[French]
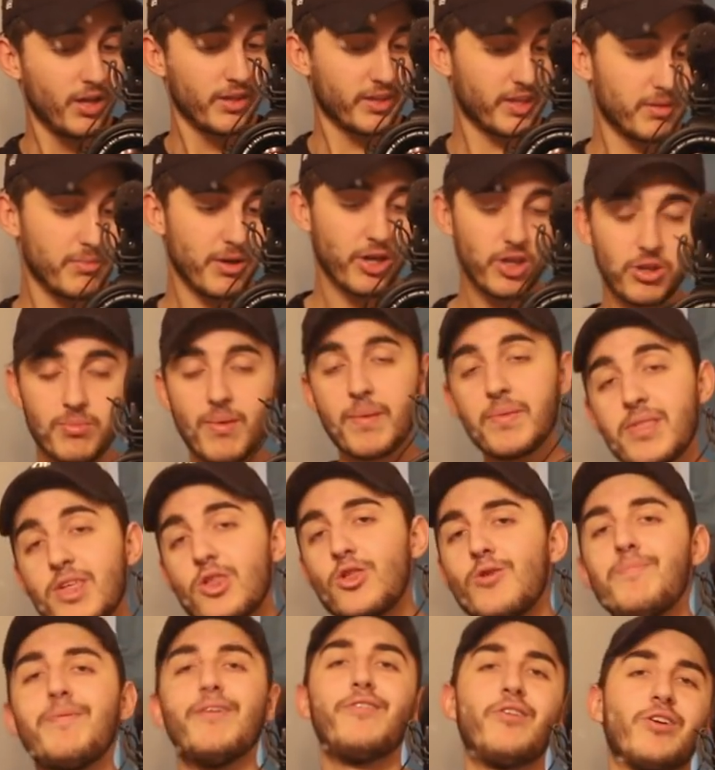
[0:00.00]
Ça marche, même si
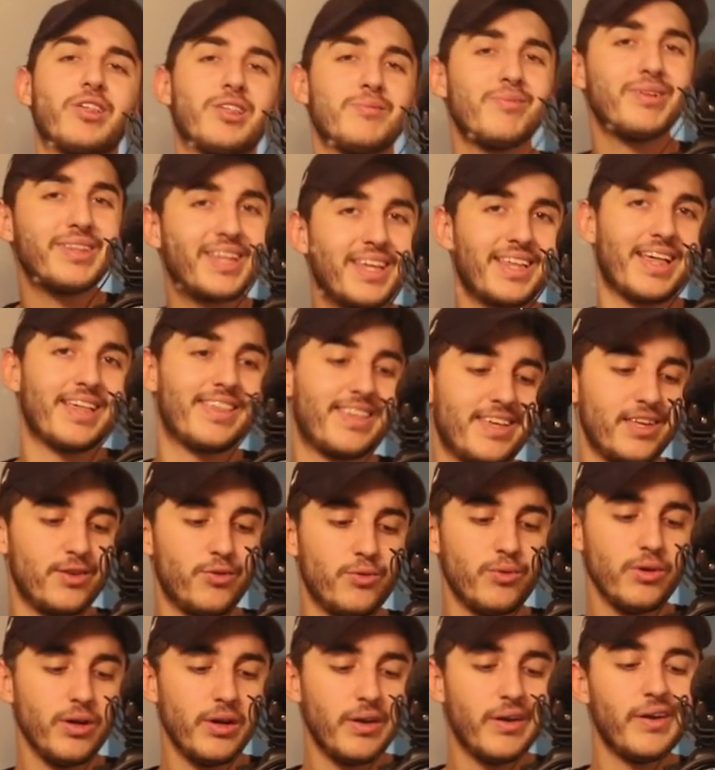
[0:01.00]
je suis pas forcément très
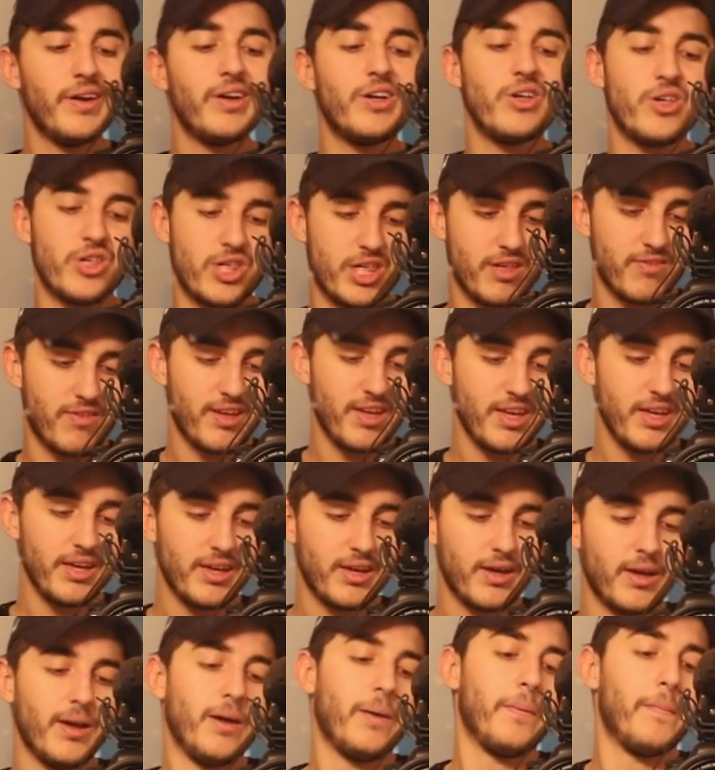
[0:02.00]
assidu, j'y vais,
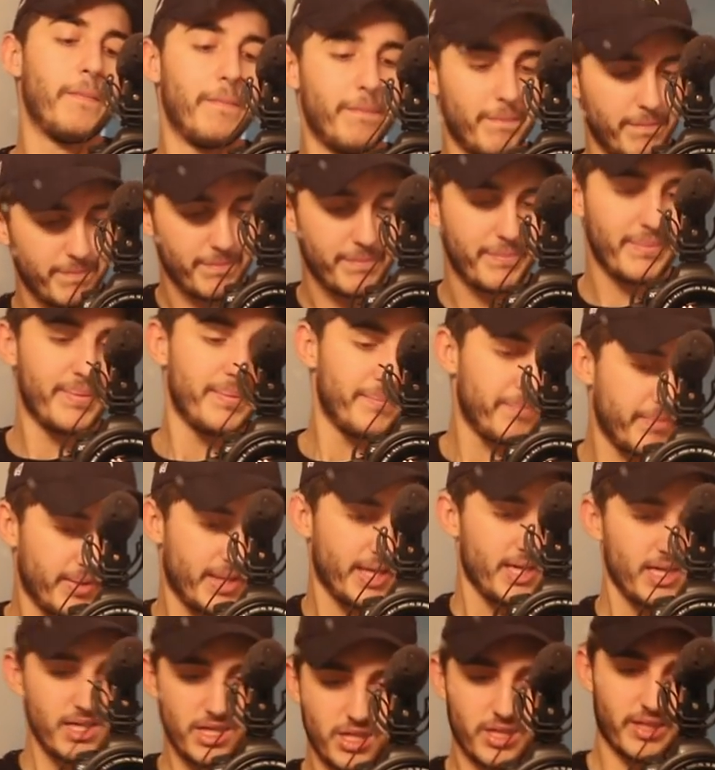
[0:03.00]

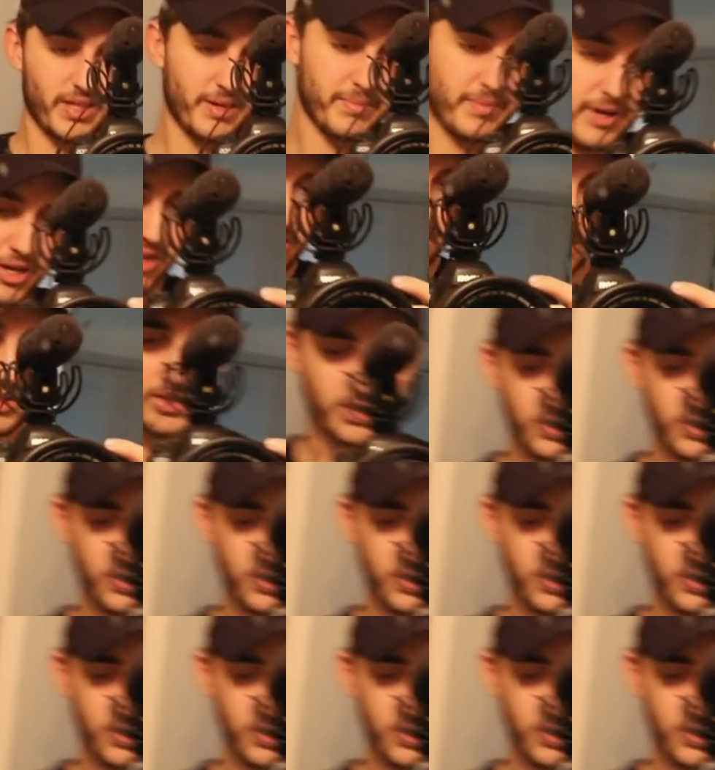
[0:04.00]
mais ça marche.